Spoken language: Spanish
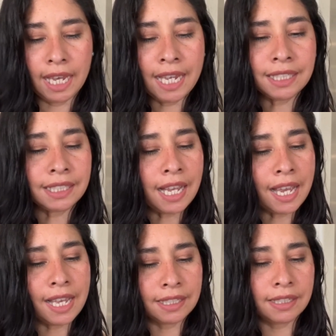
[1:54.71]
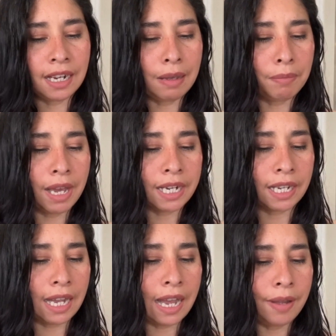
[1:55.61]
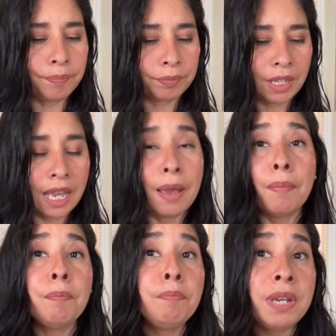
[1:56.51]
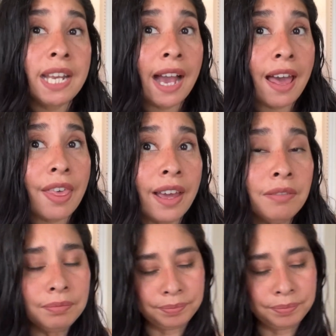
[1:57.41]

Esta es de la marca Mirada.